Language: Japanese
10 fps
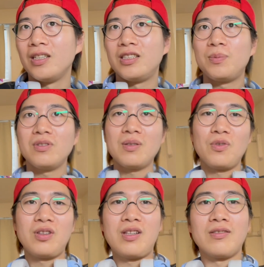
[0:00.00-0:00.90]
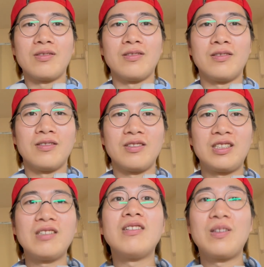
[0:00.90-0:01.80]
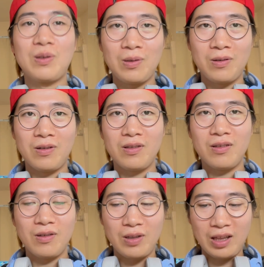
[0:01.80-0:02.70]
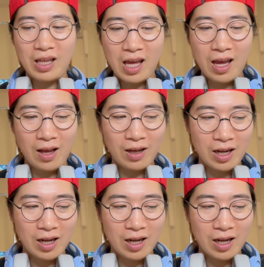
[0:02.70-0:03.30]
自分の持ってるそのシルエットで、